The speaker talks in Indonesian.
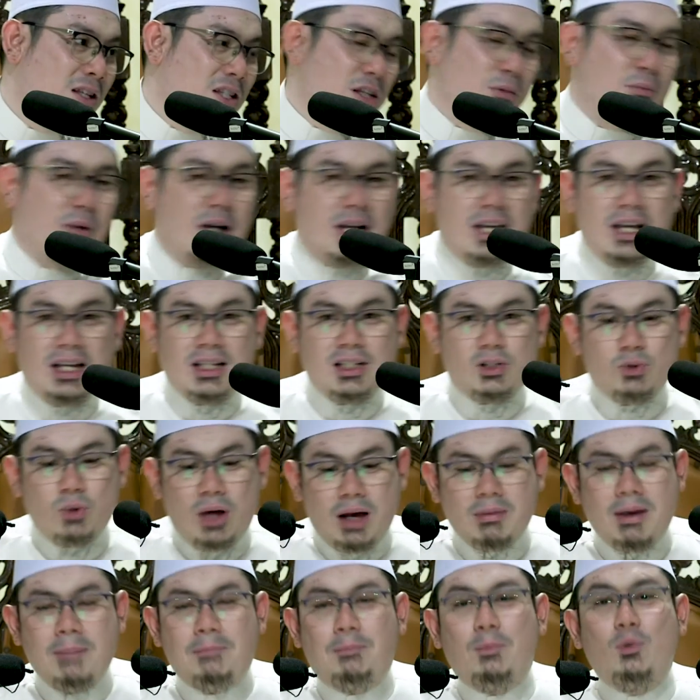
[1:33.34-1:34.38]
Sebagian
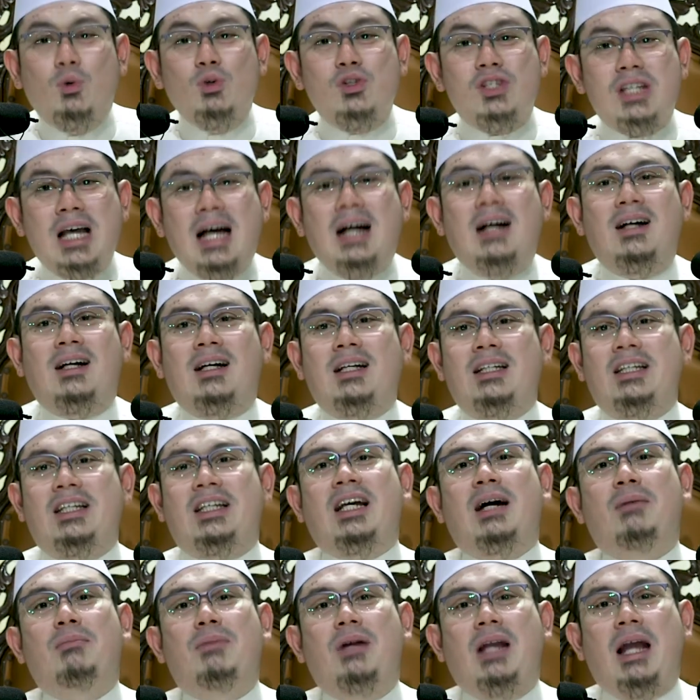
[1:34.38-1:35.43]
suami pusang
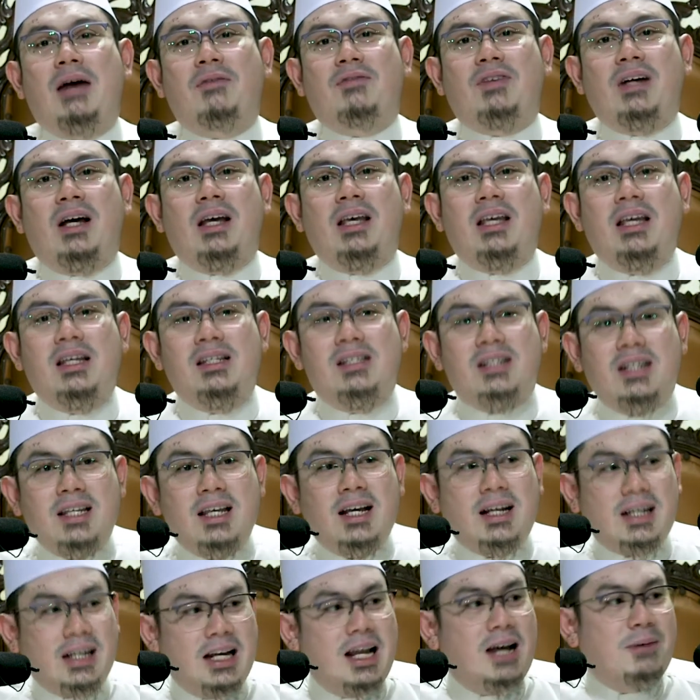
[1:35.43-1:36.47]
ketika menafkahi
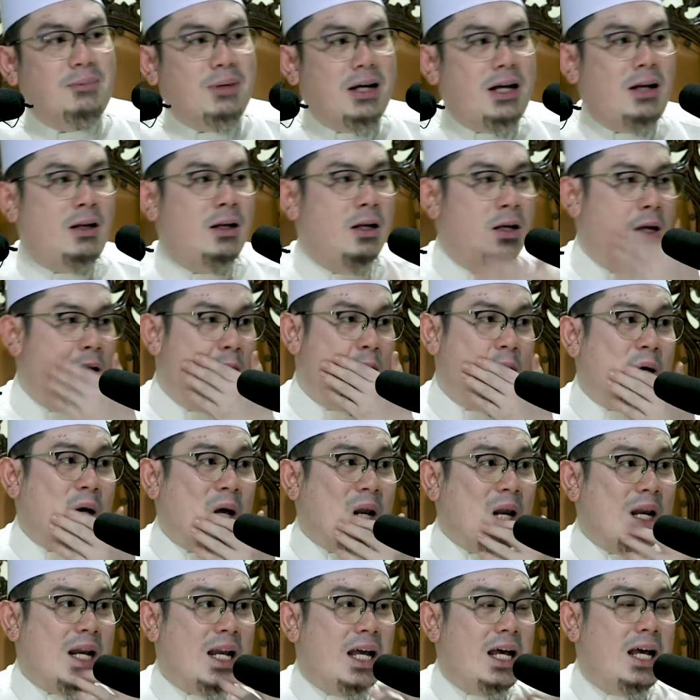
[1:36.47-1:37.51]
istrinya. Kenapa?
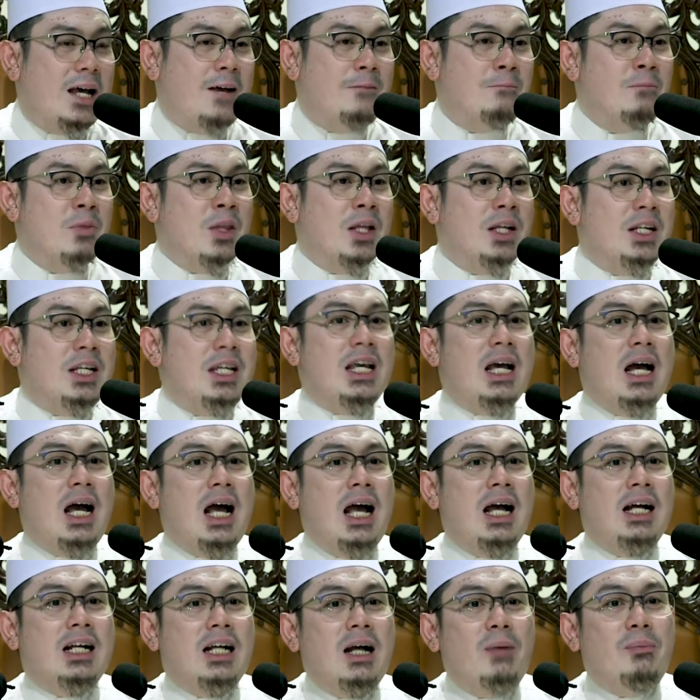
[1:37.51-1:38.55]
Karena
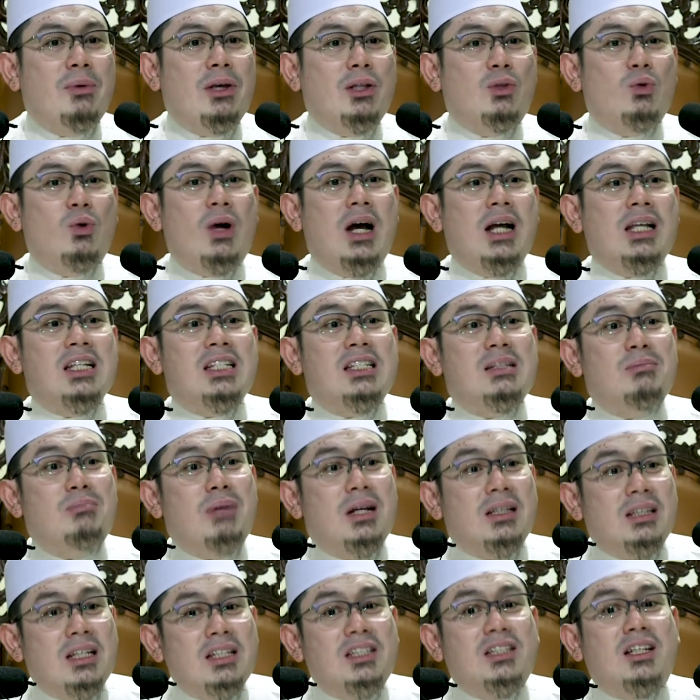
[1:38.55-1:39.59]
dia anggap itu hanya
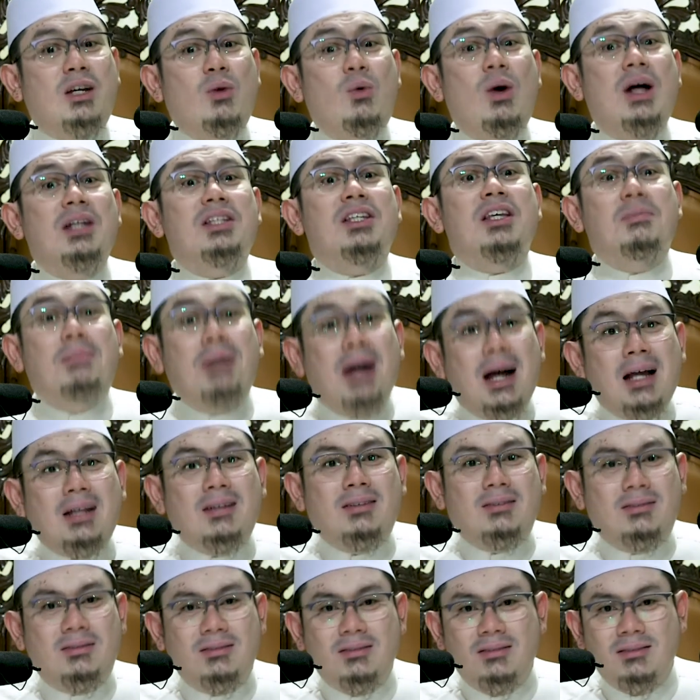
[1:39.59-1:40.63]
sebatas
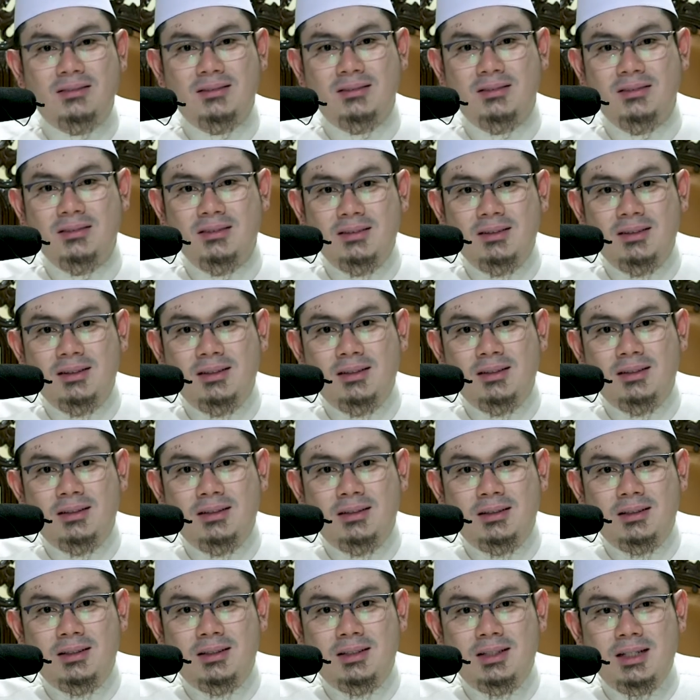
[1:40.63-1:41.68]
kewajiban.
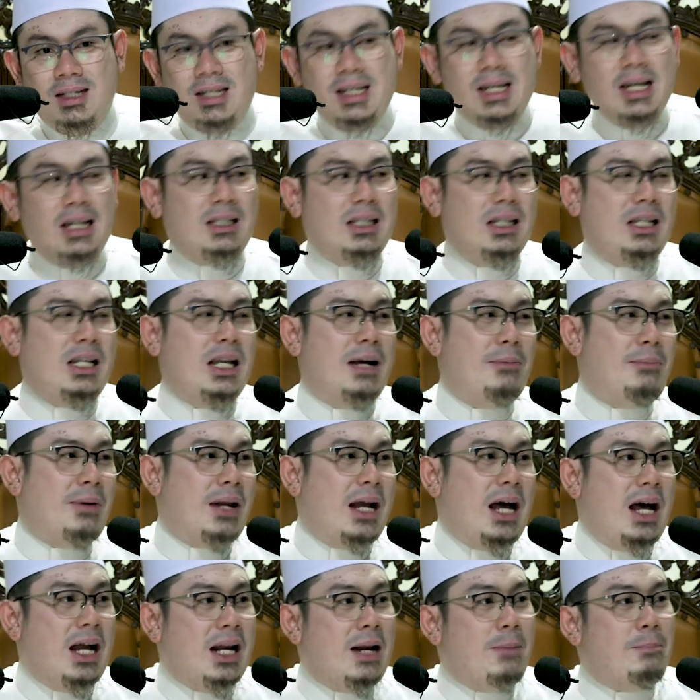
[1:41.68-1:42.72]
Dia tidak
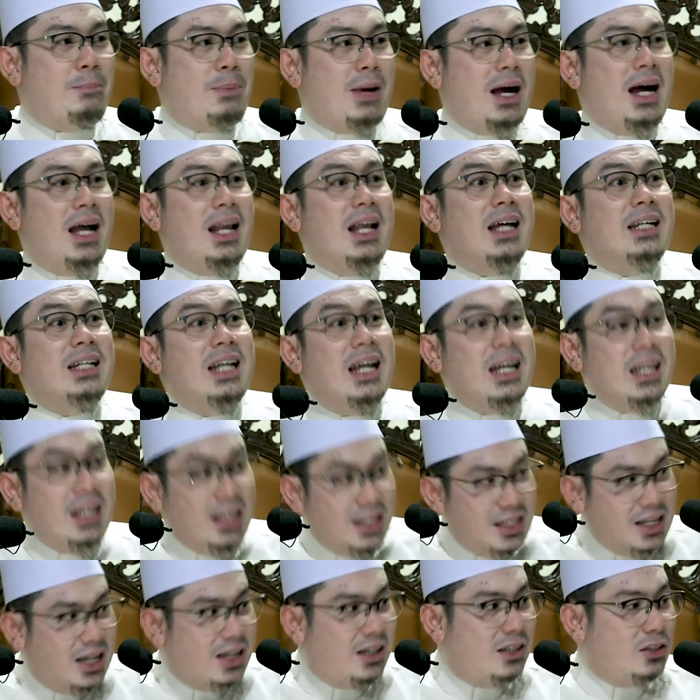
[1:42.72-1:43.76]
berharap pahala
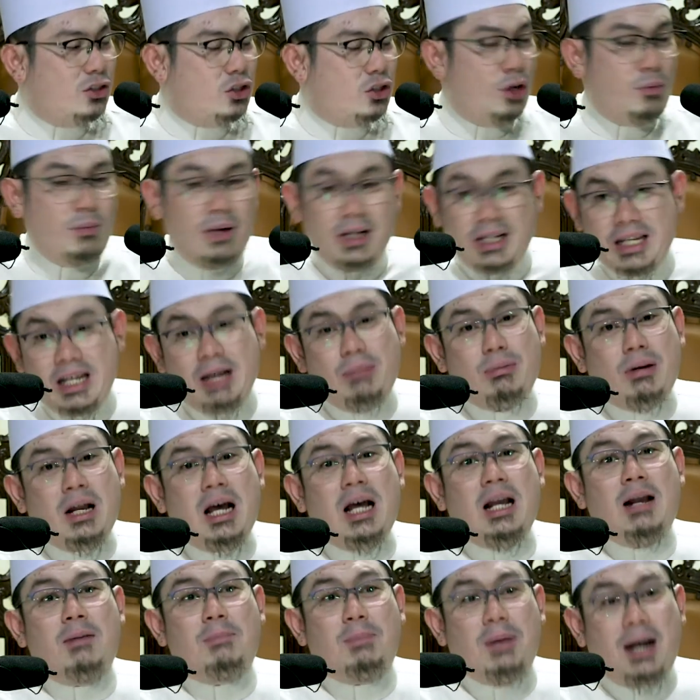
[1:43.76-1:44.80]
darinya. Coba dia
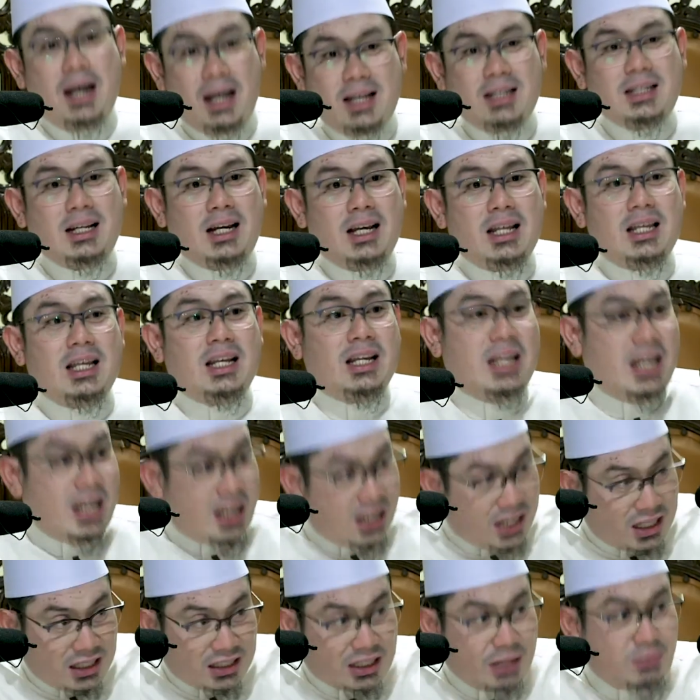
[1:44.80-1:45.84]
berharap pahala darinya, dia
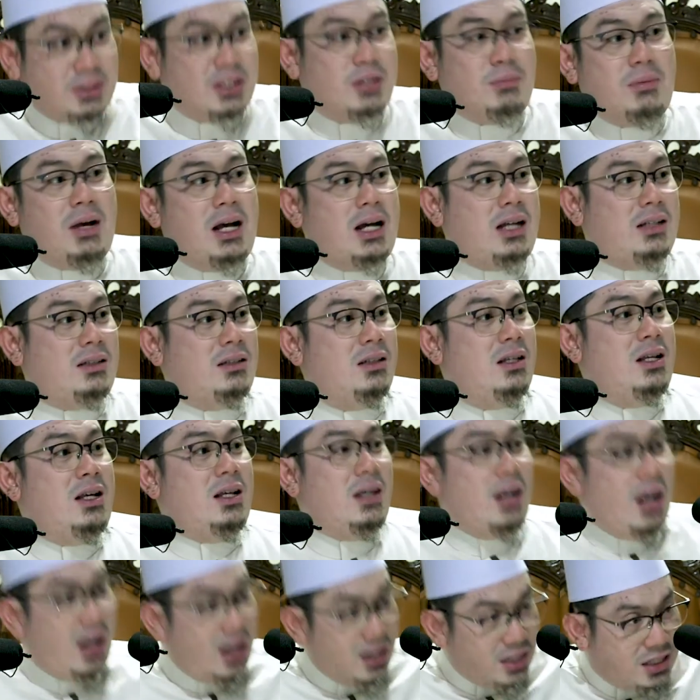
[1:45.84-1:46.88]
akan tambah semangat
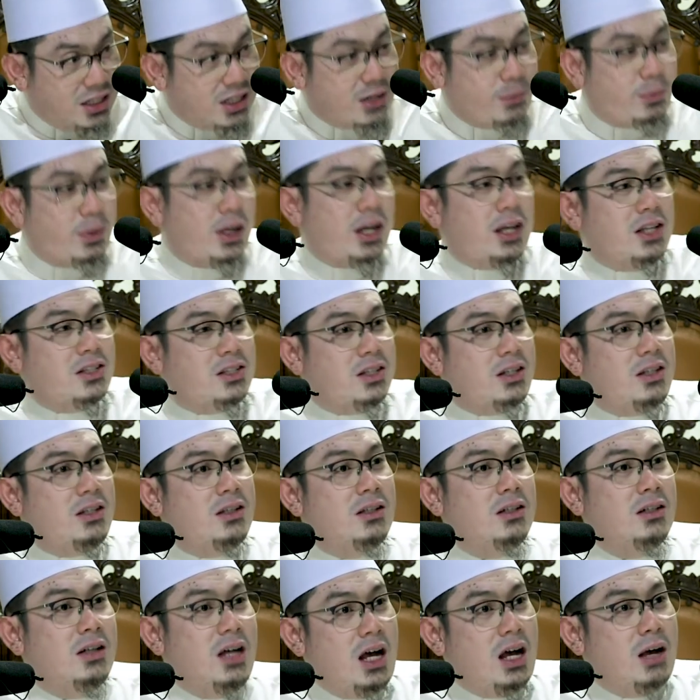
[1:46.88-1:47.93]
ngasih kepada istri.
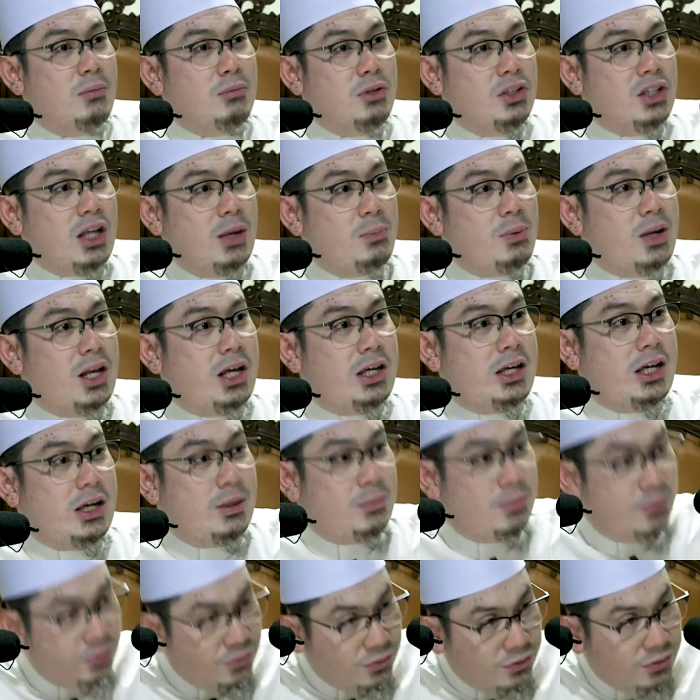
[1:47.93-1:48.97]
Ah, minta apa lagi
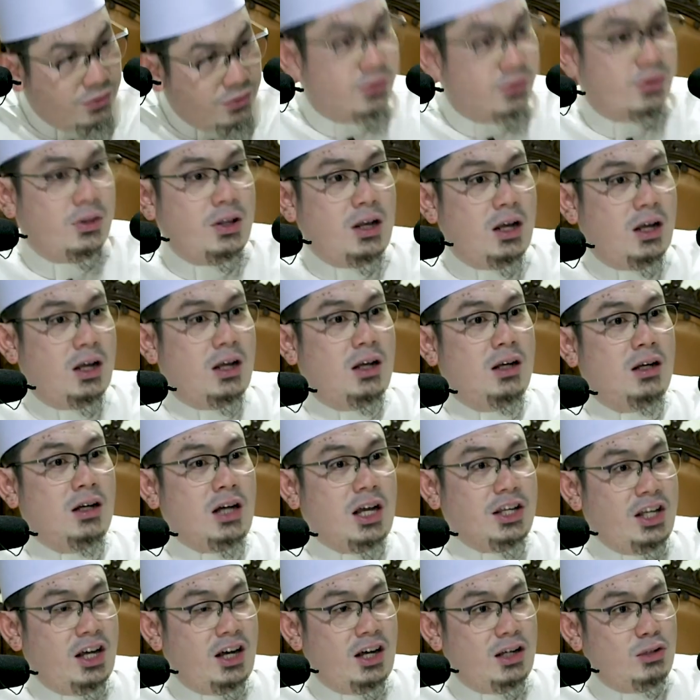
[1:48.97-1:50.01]
kamu? Nah,
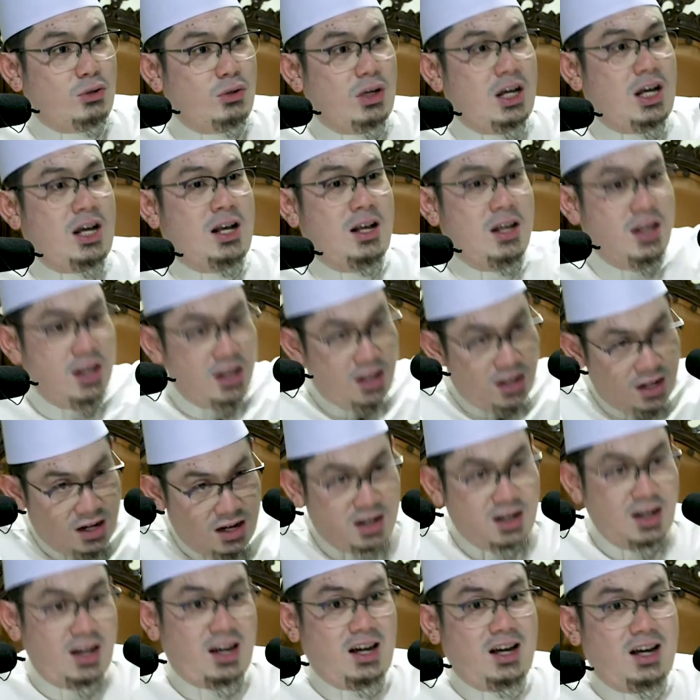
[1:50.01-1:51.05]
kanyangkah sudah?
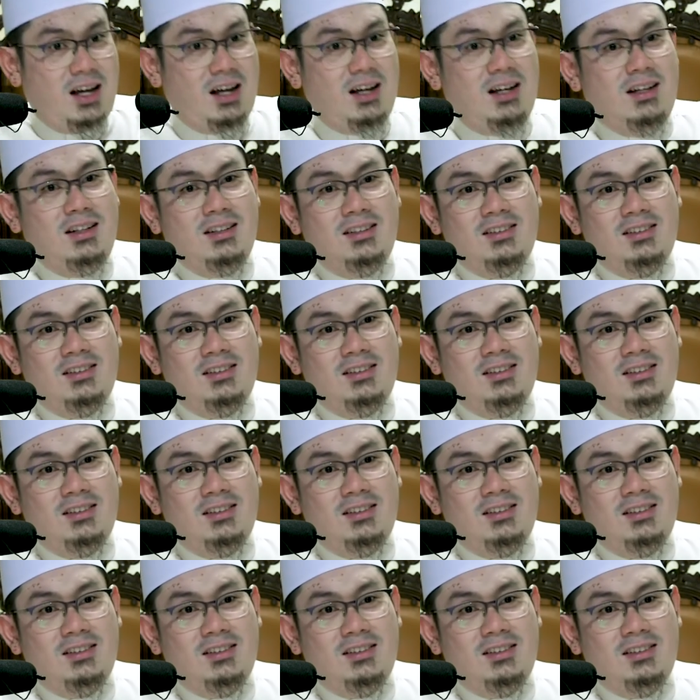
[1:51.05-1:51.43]
Ah.